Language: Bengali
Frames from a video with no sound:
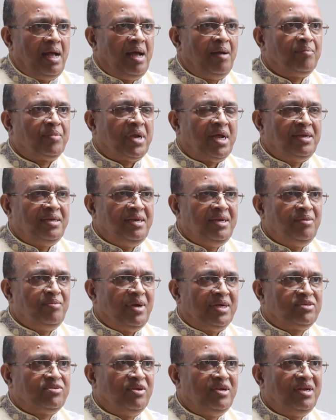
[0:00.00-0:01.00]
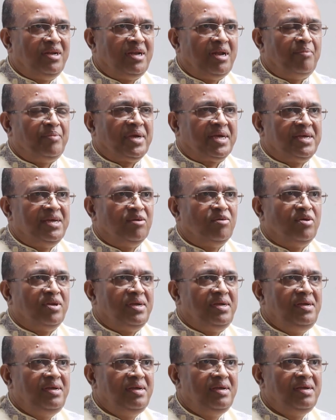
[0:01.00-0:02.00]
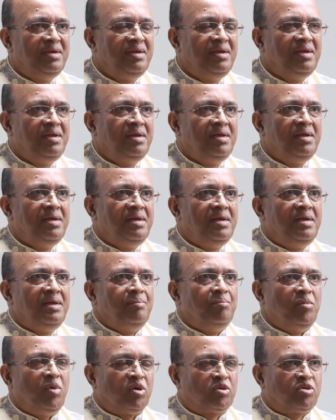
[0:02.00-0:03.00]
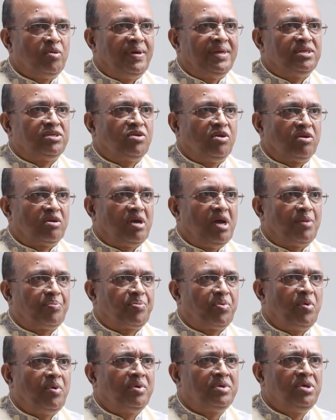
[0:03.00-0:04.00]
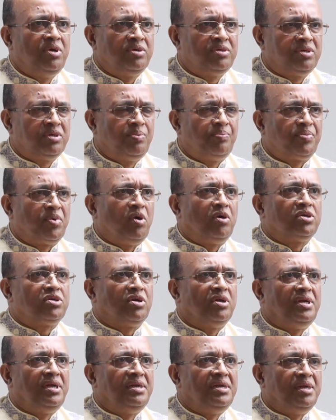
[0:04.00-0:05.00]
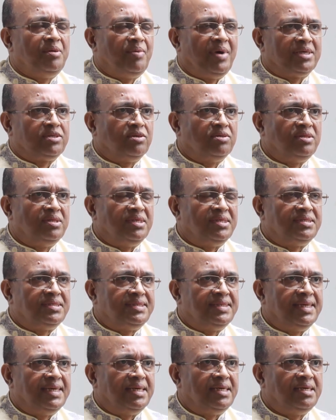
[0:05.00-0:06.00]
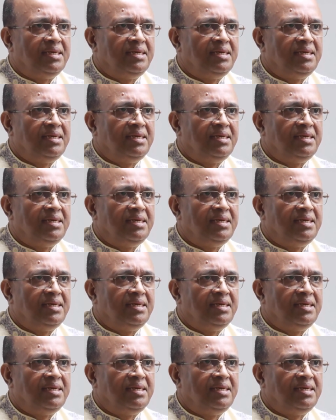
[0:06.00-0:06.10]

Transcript: আমরা নির্বাচনের নামে কি করি বর্তমান সরকার প্রশাসনের নির্বাচন দিচ্ছে